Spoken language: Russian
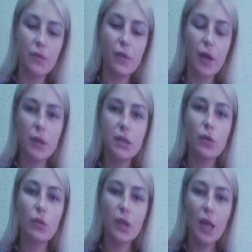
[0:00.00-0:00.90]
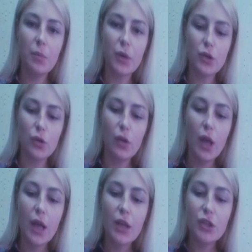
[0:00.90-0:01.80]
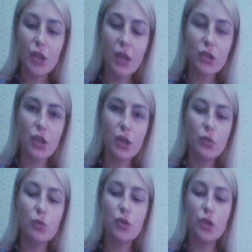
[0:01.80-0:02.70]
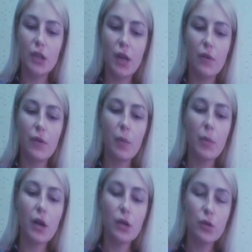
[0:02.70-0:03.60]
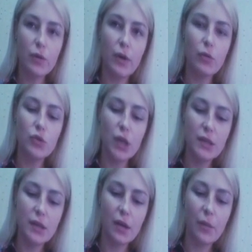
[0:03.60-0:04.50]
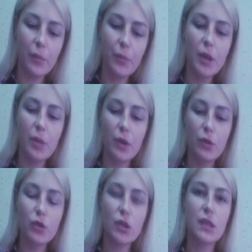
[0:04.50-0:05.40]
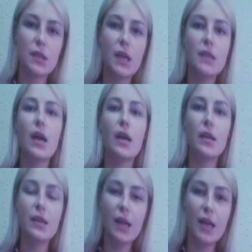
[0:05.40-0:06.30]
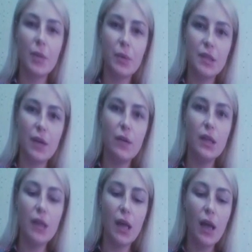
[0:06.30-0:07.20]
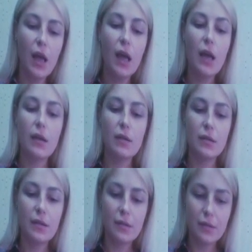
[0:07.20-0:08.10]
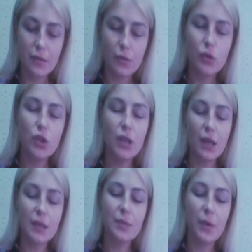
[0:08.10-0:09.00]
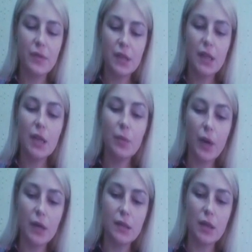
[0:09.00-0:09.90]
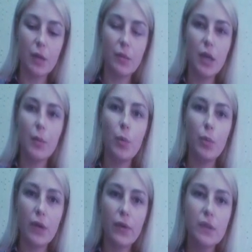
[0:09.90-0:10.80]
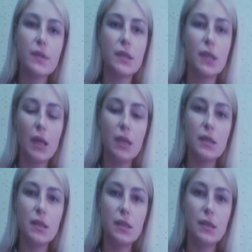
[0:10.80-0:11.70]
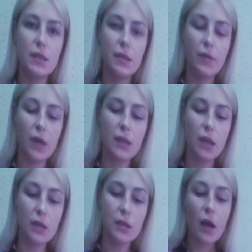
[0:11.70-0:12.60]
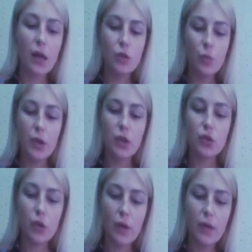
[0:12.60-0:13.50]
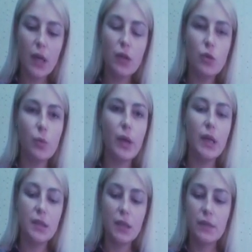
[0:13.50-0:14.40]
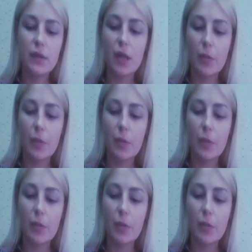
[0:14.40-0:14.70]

В формате онлайн прошел челлендж ко Дню Учителя, в рамках которого участникам было предложено создать оригинальное поздравление э, учителя с профессиональным праздником и опубликовать в социальной сети ВКонтакте. Ко Дню Белых Журавлей, Дню поэзии и светлой